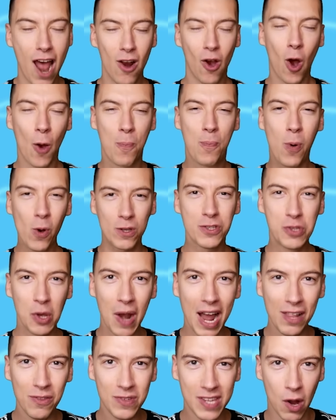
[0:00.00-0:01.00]
Alors pour
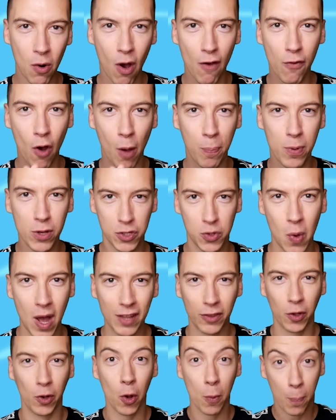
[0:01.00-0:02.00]
cela, nous allons avoir besoin
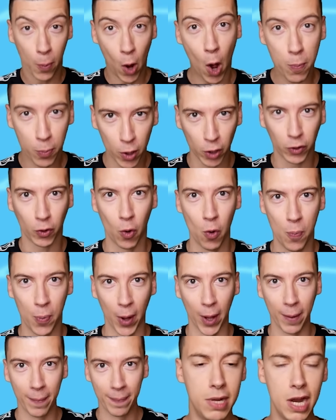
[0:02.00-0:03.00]
de nos propres troupes.
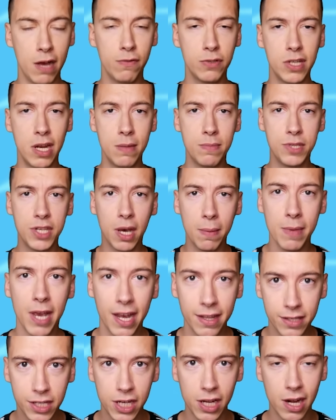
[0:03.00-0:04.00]
Mais là, vous allez me dire, mais
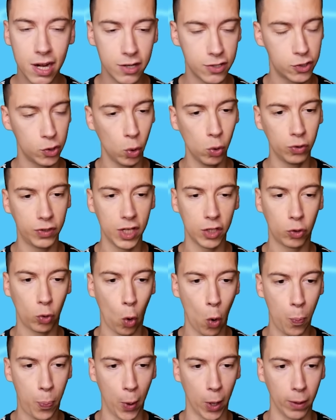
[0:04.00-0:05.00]
Redkill, elles sont où tes
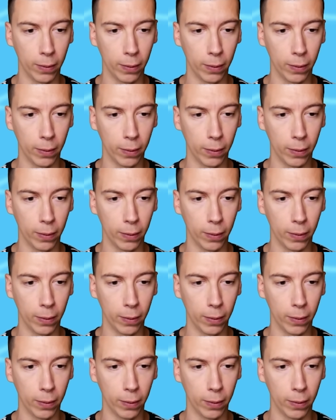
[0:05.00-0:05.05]
troupes